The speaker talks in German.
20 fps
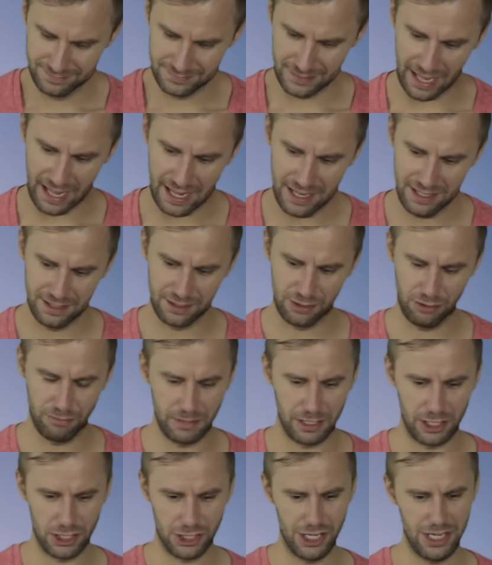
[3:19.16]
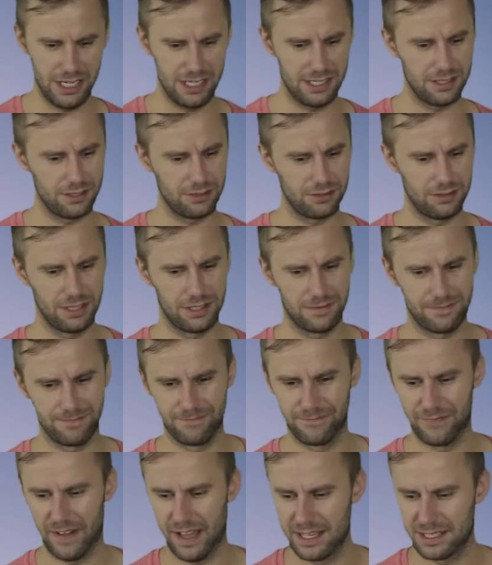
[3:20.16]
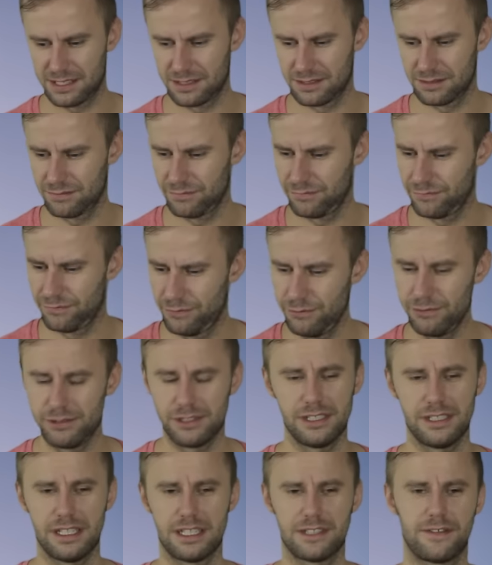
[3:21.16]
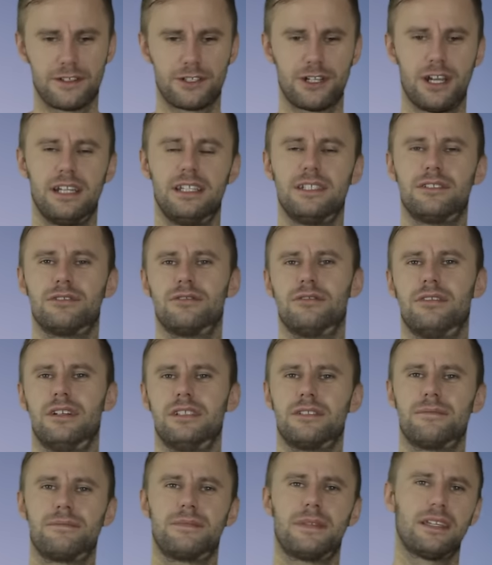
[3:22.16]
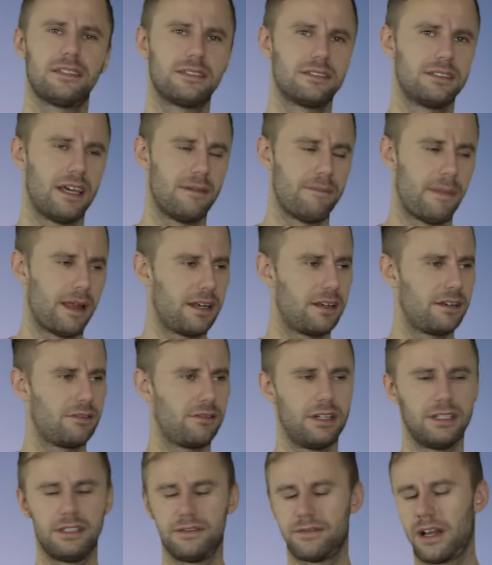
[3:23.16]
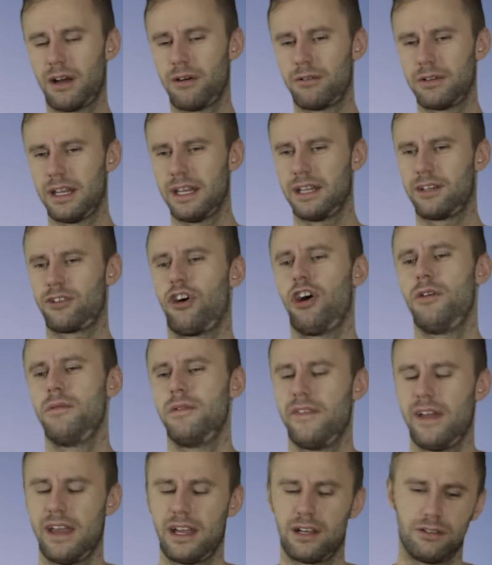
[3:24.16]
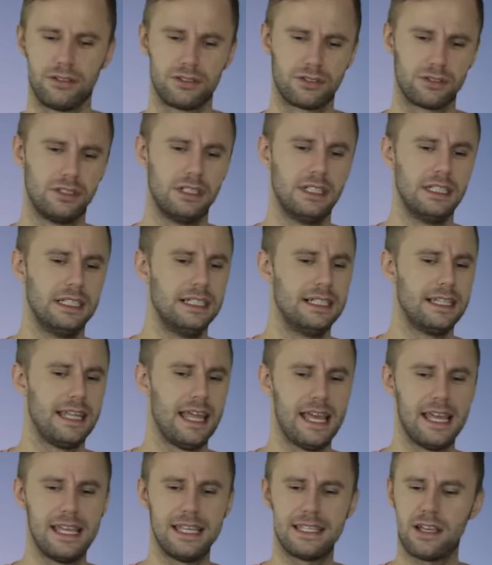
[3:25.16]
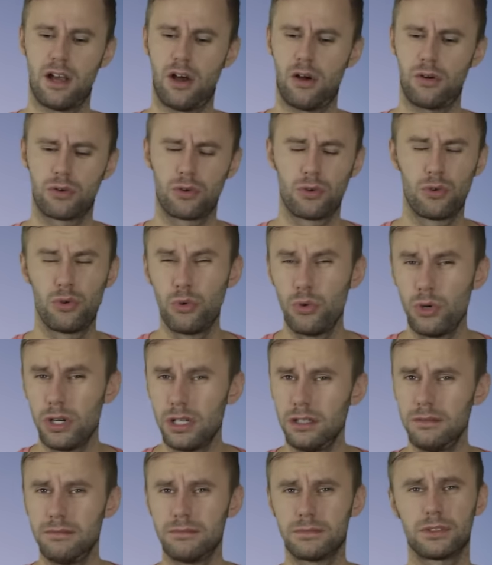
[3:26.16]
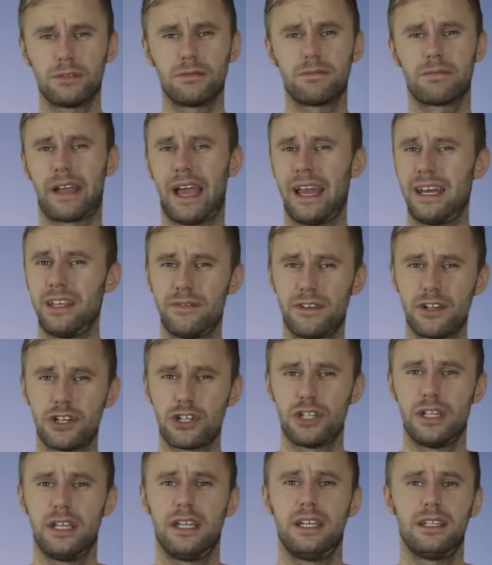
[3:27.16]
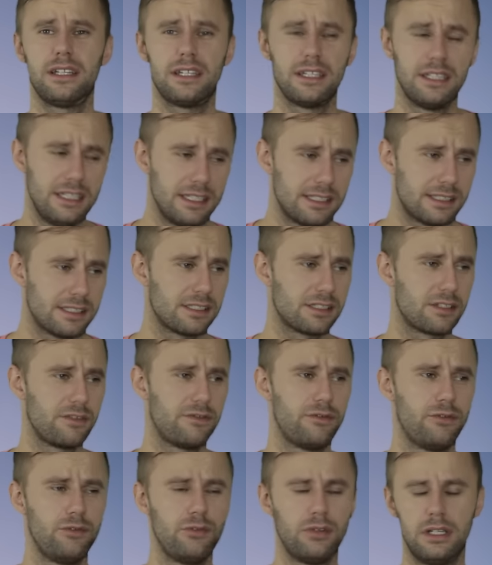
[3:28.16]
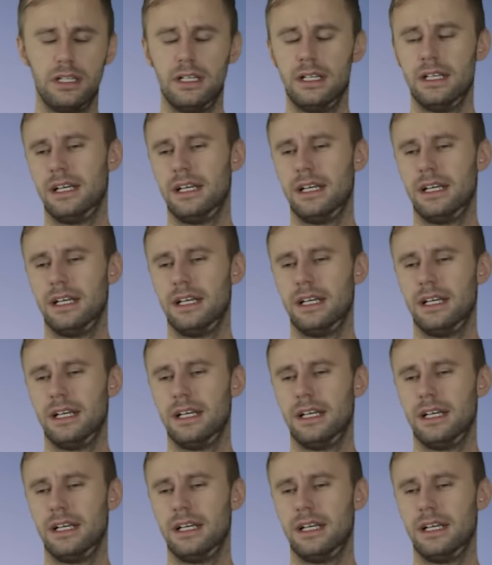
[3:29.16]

ja, eine dumme Geschichte so. Ich weiß, du fühlst dich jetzt wahrscheinlich so, als ob das der Mann oder die Frau deiner Träume wäre und so. Ist auch cool, so kann ich verstehen, genießt das Gefühl.